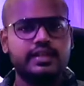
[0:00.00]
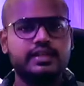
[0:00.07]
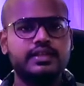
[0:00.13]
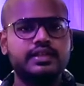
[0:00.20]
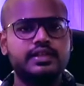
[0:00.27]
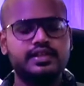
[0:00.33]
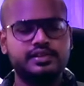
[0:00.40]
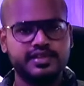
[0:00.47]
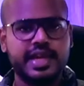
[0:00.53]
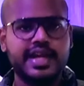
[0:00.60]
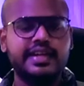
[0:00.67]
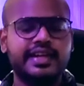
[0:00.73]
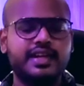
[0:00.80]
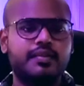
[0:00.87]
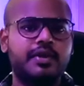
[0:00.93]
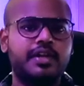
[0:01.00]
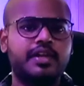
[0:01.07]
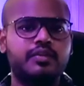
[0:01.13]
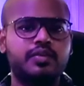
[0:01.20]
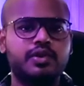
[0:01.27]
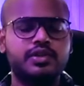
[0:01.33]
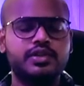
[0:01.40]
எனக்கு சார் கிட்ட
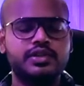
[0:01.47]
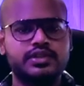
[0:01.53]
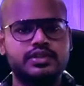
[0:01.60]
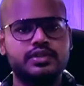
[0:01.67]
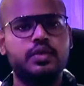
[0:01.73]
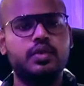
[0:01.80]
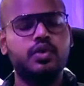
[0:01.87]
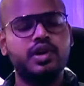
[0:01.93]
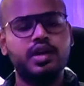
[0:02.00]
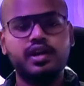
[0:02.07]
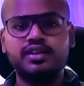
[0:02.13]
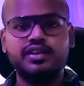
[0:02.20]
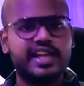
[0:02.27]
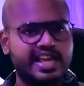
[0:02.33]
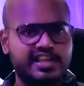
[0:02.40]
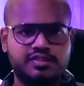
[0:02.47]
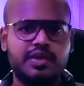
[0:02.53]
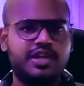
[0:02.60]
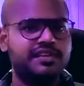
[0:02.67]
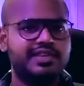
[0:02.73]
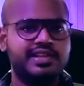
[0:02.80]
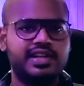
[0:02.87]
படிக்கும்போது ஒரு நாளும் கிளாஸ்
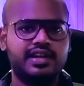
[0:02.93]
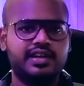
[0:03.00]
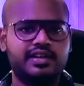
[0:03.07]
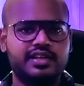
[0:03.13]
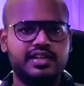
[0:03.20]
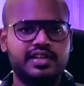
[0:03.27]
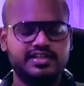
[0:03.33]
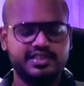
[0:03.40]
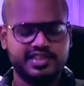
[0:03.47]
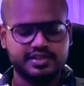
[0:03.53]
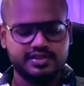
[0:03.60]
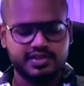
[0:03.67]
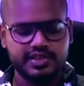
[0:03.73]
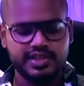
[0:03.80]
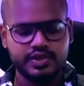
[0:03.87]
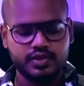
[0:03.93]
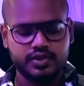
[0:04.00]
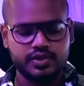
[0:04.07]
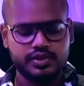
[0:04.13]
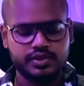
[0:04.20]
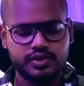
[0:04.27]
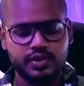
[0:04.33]
மாதிரி ஃபீல் ஆனதில்லை ஜஸ்ட் வந்து அது
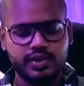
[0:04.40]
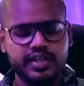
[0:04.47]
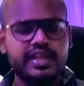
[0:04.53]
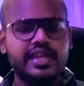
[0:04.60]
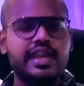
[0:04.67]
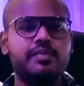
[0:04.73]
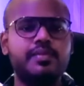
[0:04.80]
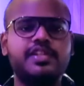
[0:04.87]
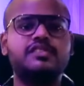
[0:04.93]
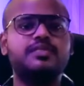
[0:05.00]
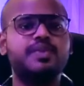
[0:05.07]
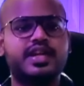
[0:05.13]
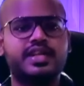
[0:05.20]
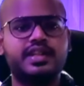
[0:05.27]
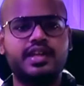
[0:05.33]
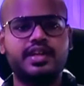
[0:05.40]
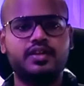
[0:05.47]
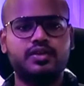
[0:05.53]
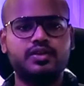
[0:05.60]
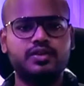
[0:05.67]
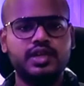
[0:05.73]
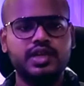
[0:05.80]
ஒரு ஒர்க்கிங் ஏம்பியன்ஸ் மாதிரி தான்
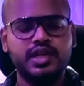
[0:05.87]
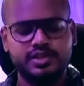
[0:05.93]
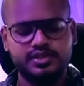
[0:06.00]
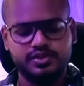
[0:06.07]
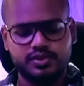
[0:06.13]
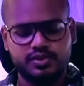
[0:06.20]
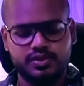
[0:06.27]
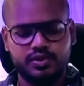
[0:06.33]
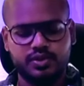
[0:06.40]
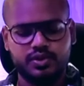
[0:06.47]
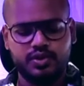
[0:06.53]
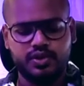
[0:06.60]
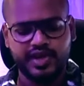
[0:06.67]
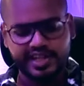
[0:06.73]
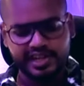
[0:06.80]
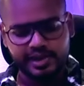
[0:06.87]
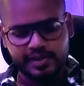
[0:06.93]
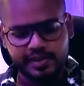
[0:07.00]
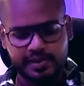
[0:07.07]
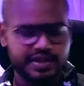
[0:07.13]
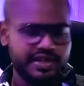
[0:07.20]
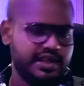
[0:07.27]
இருக்கும் ஸோ
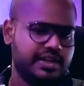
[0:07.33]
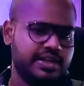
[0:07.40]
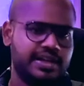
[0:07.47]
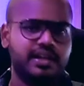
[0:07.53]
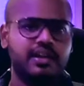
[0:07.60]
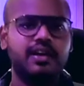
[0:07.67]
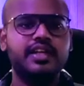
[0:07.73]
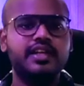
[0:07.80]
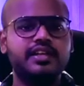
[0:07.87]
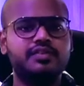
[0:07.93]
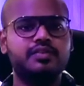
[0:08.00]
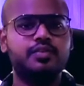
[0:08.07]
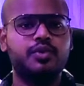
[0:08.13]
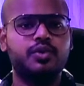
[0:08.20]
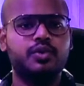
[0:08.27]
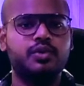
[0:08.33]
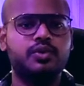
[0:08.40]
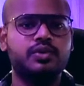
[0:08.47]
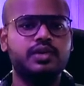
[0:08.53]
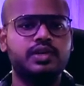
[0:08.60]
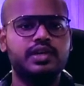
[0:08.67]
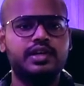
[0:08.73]
டெய்லியுமே எப்படின்னா ரெக்கார்டிங்ஸ் போகும்